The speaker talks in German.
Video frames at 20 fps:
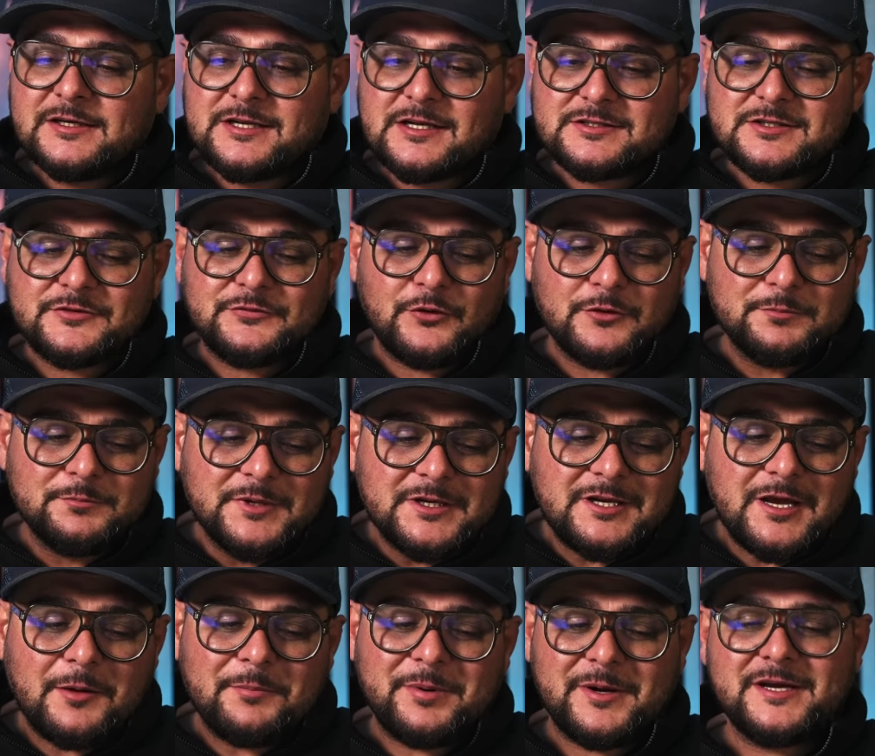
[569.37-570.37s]
dass es es von
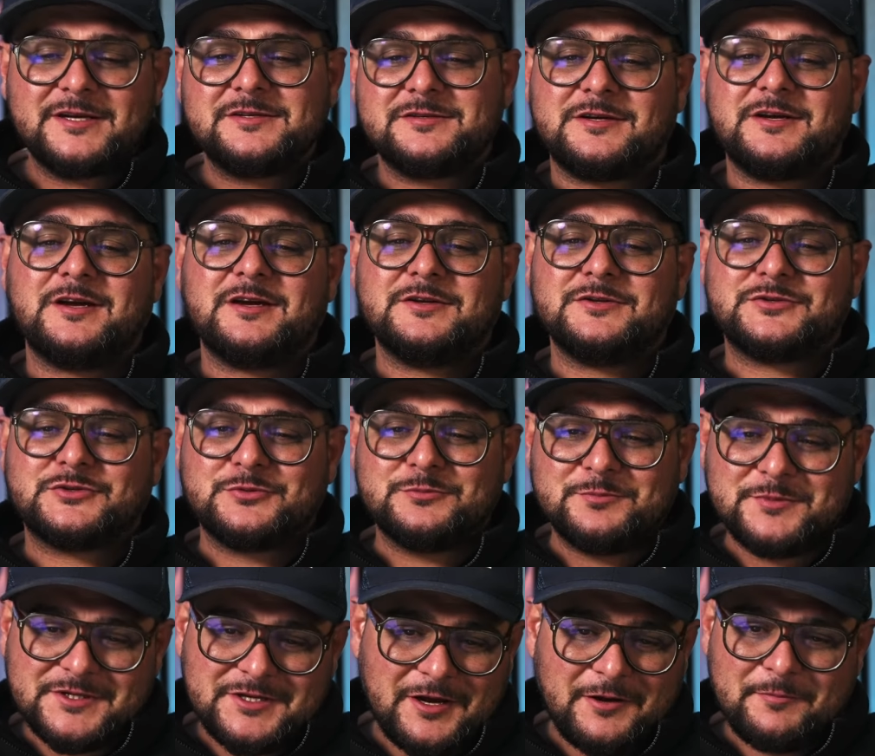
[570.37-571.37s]
Mitarbeiter zu
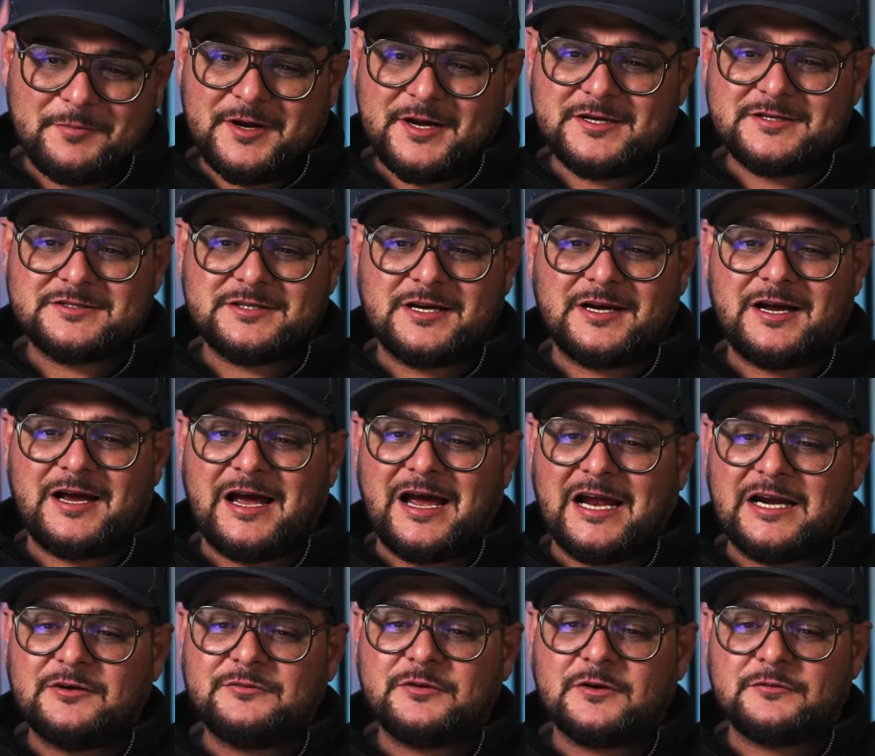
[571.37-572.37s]
Mitarbeiter
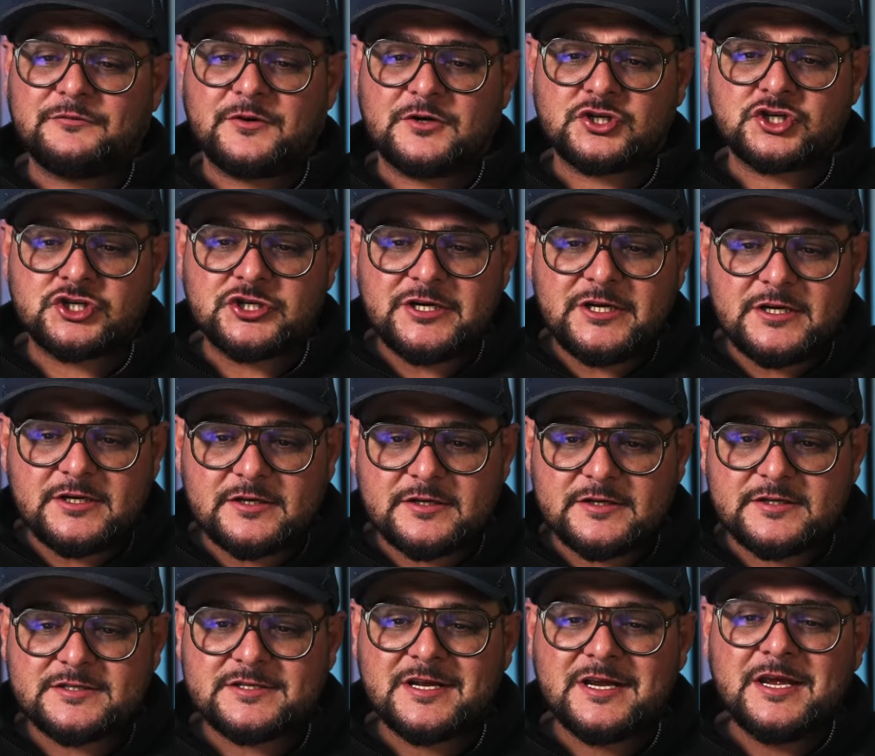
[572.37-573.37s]
einfach verschieden
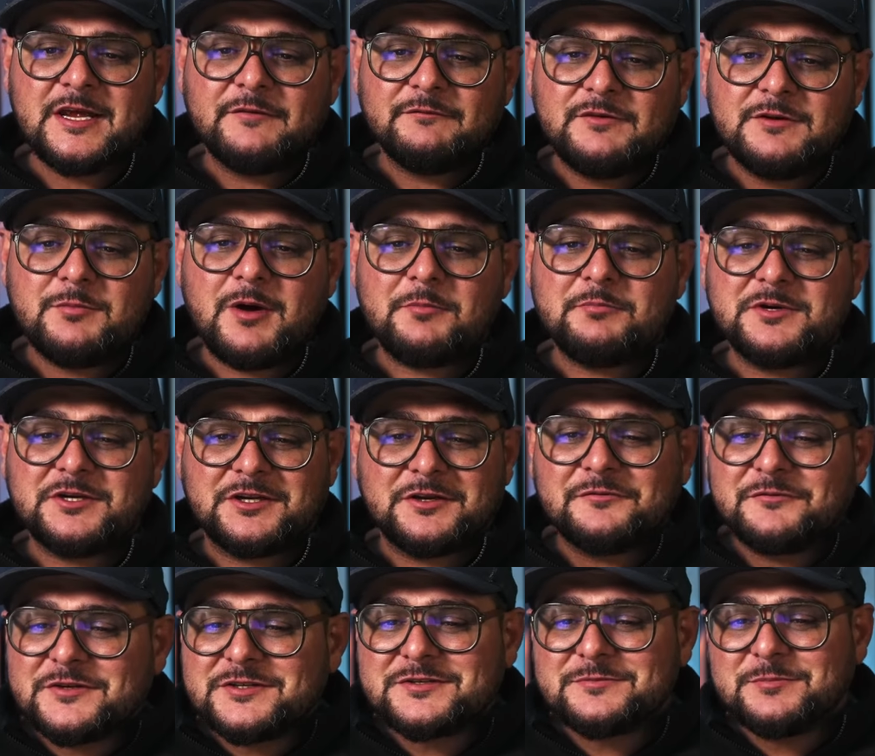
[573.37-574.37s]
ist, wie man mit
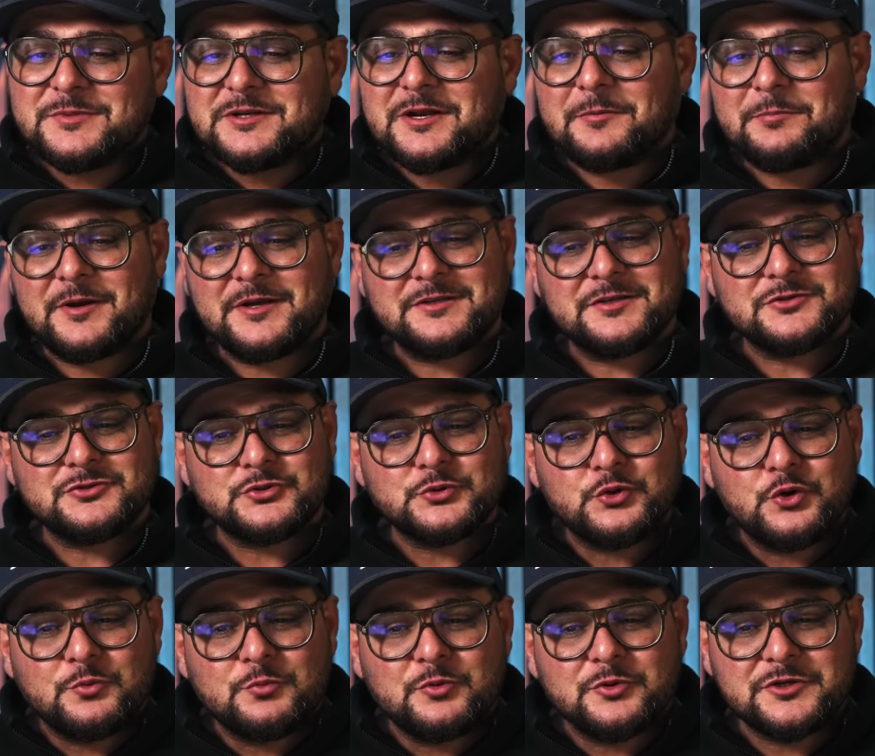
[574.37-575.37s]
gewissen Mitarbeitern zu
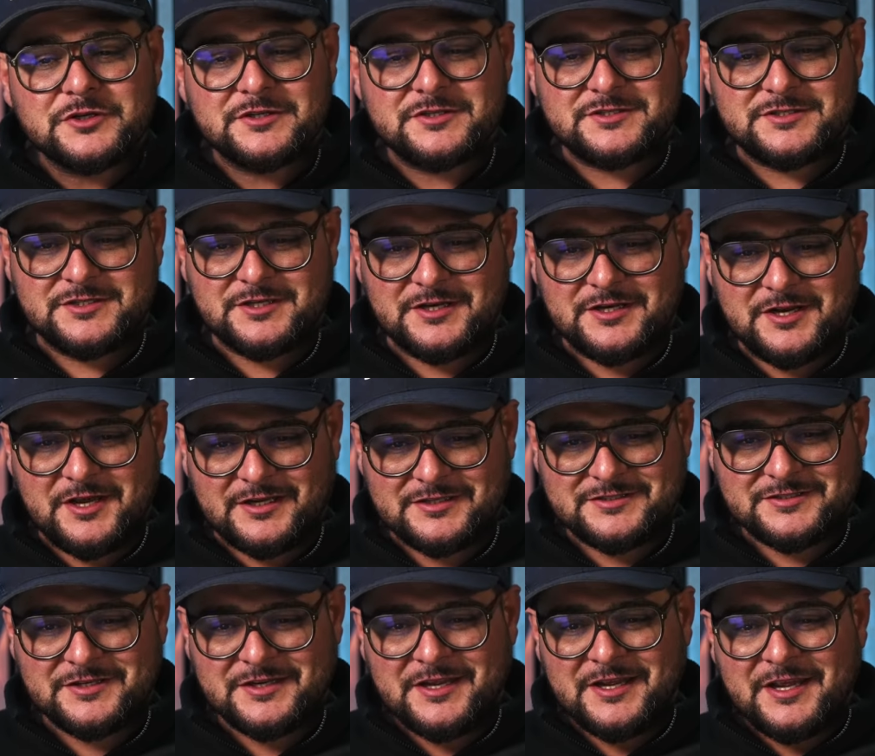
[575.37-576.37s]
kommunizieren
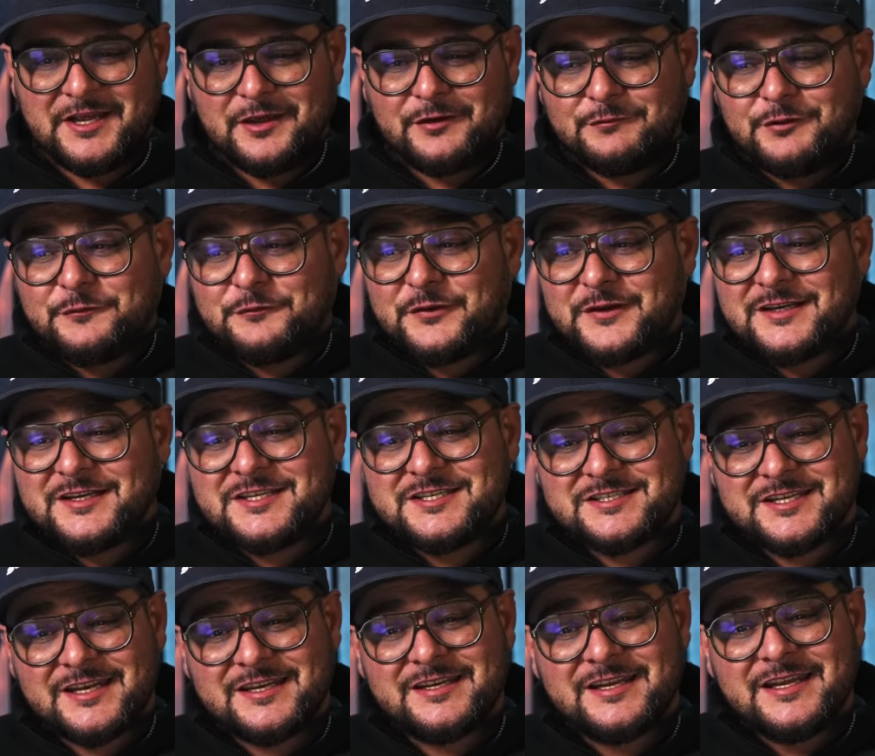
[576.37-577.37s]
hat. Wie finde
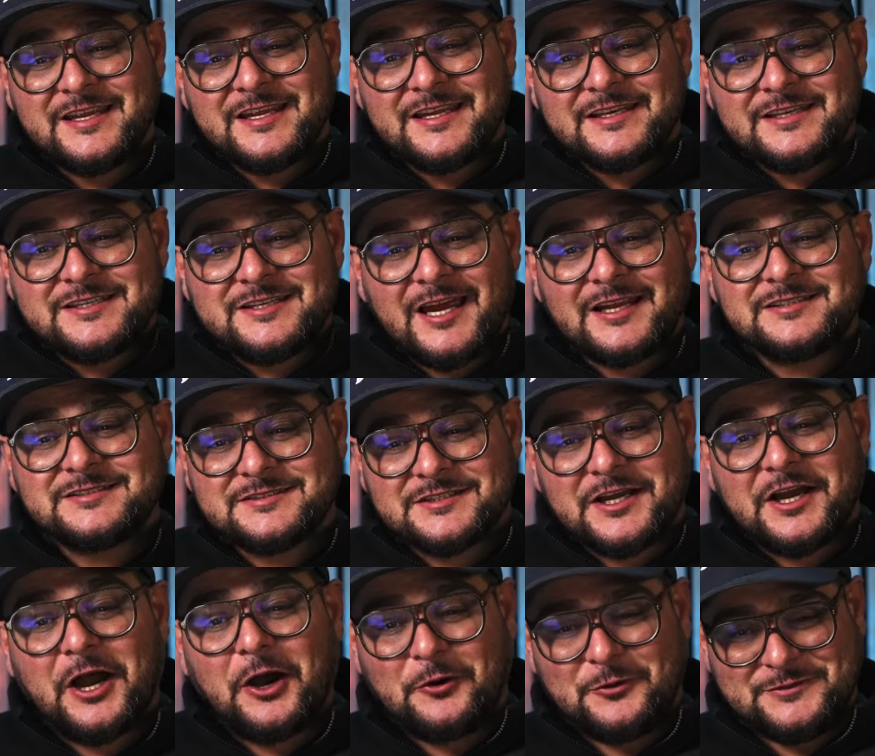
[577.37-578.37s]
ich denn
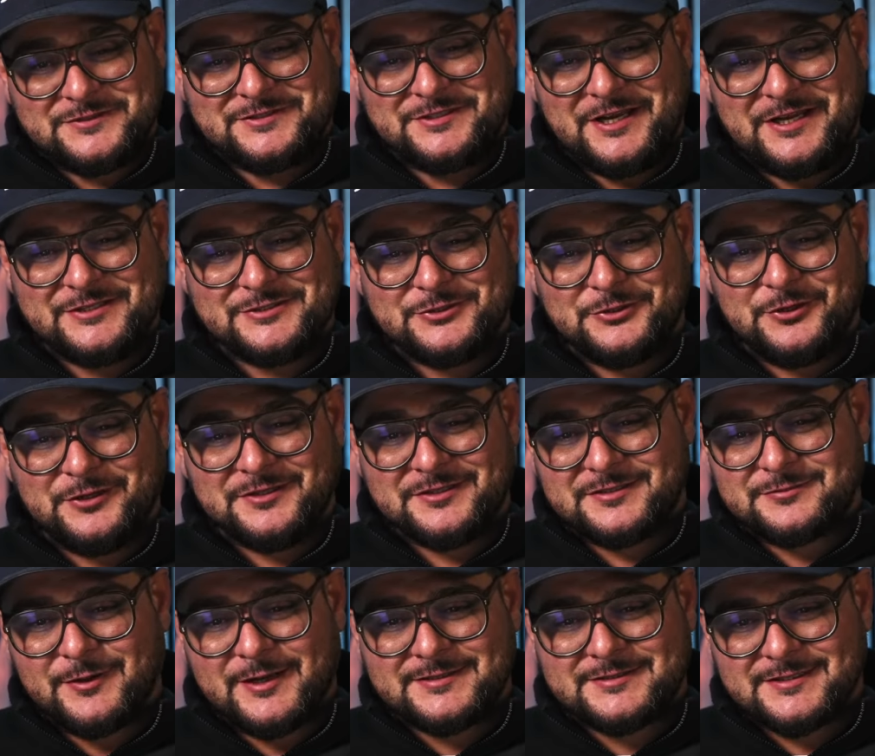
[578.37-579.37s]
das raus? Also
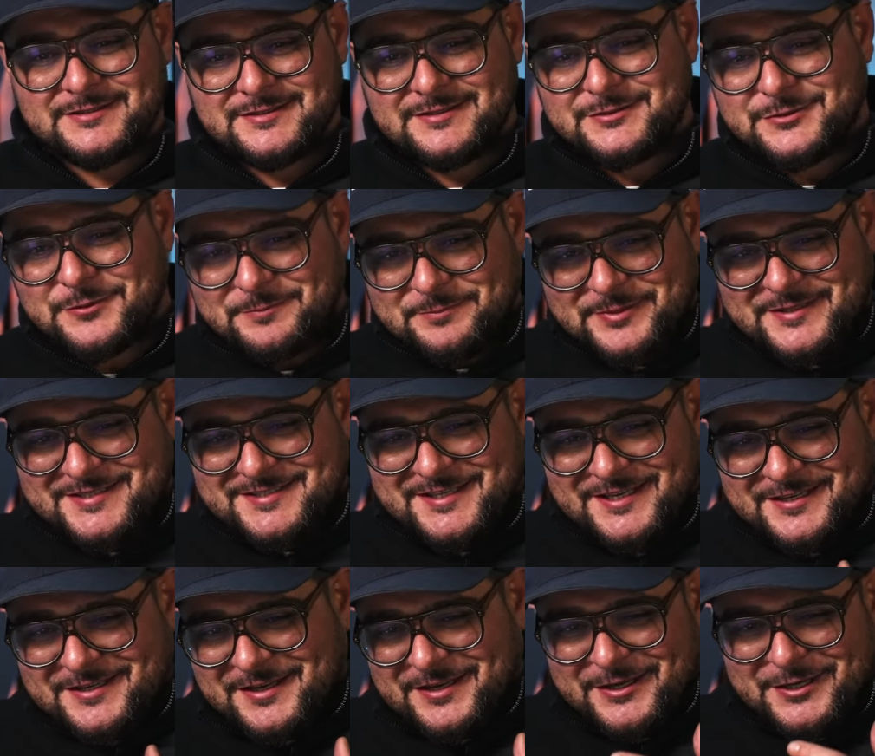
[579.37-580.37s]
ich weiß, das sind so ein
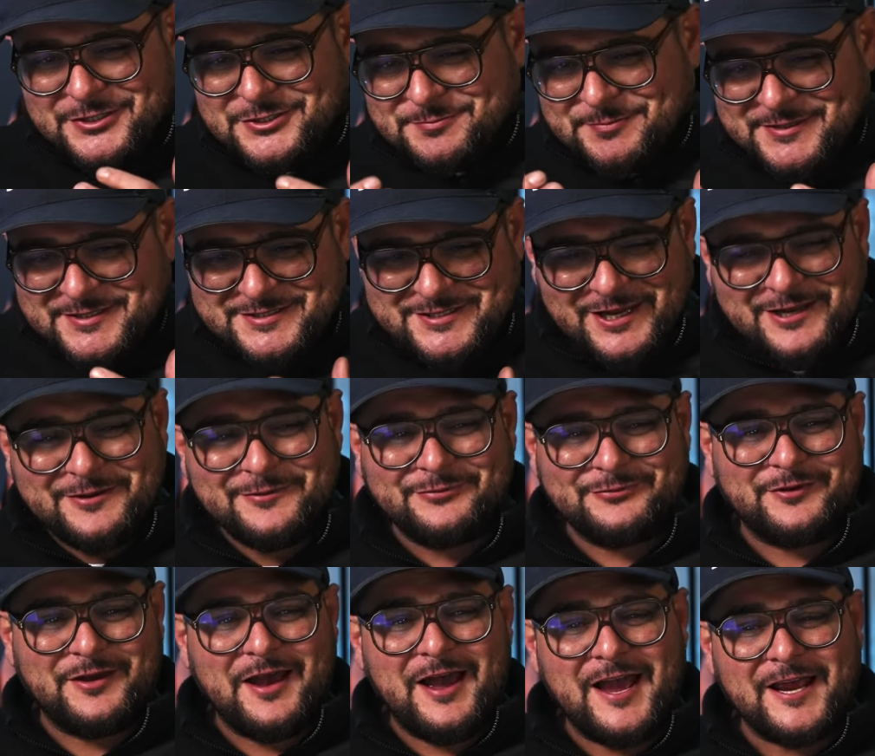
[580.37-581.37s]
bisschen äh, spezielle
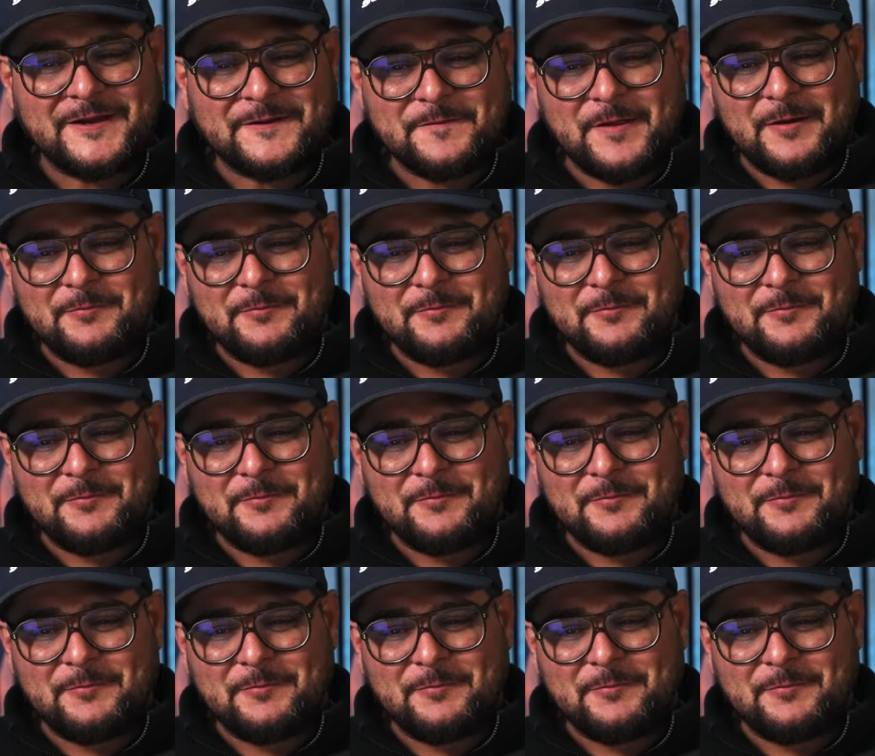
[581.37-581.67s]
Fragen,